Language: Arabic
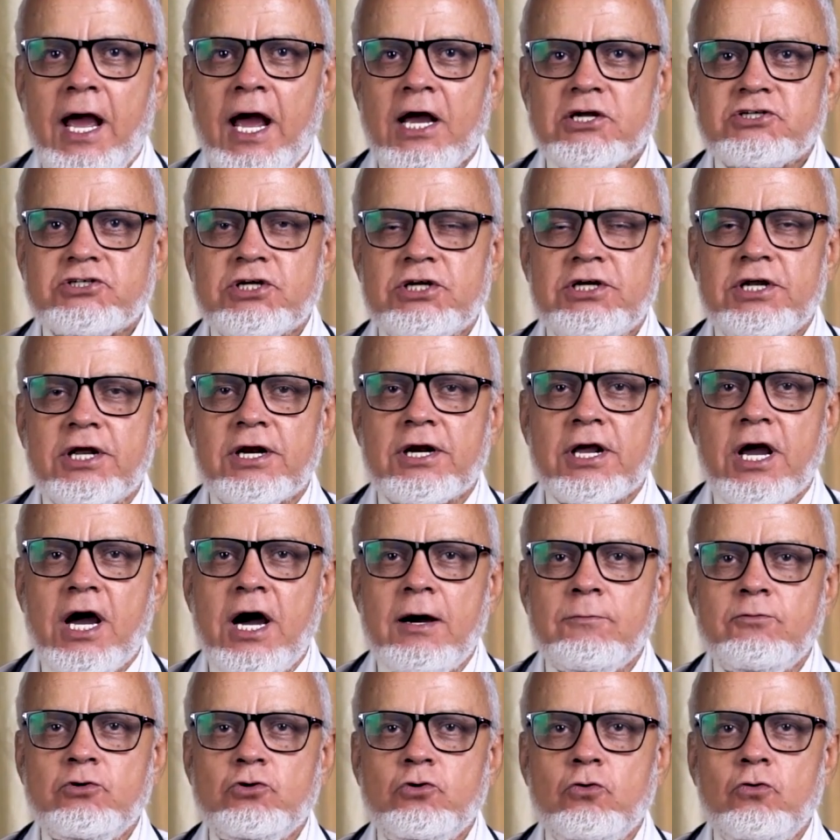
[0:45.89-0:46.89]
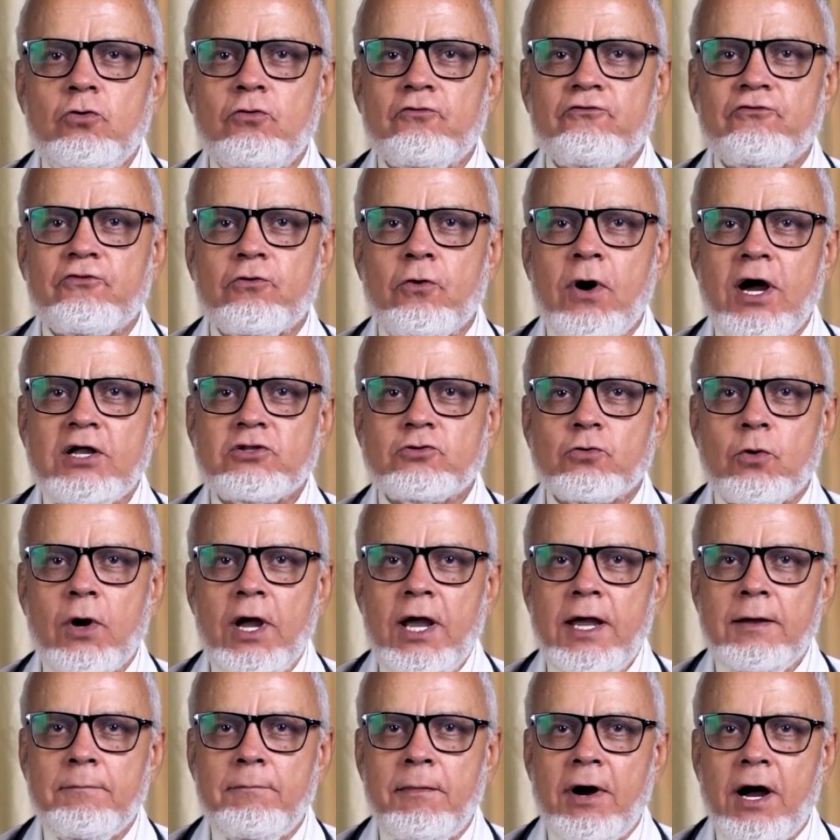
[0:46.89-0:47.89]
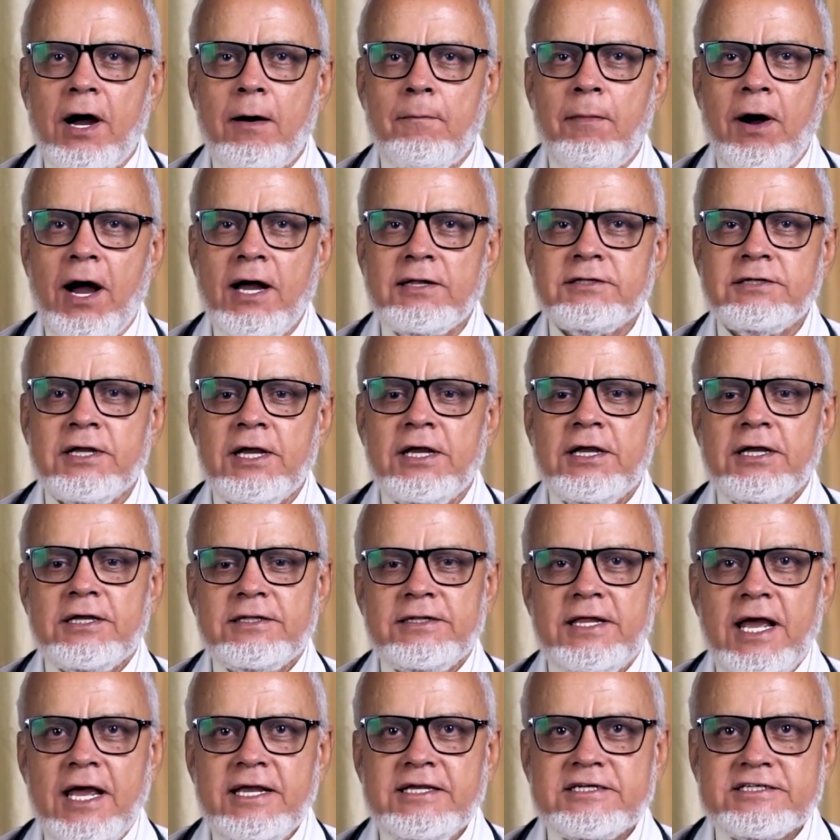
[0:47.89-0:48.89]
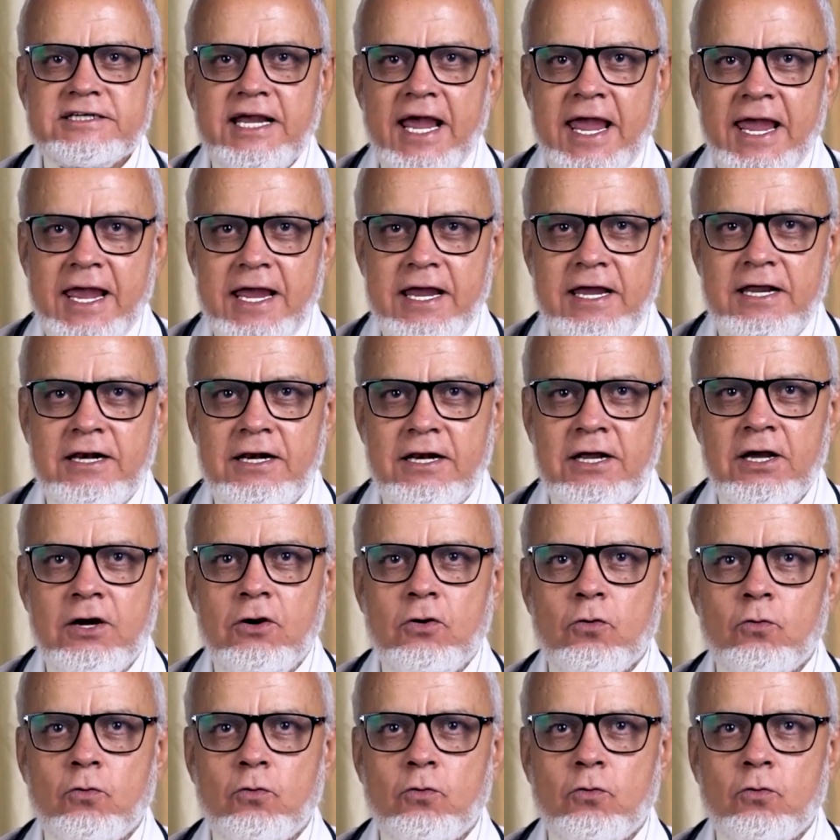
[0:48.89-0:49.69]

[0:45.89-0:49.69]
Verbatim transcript: عشان ينقبضوا في وقت واحد مع بعض ده يسهل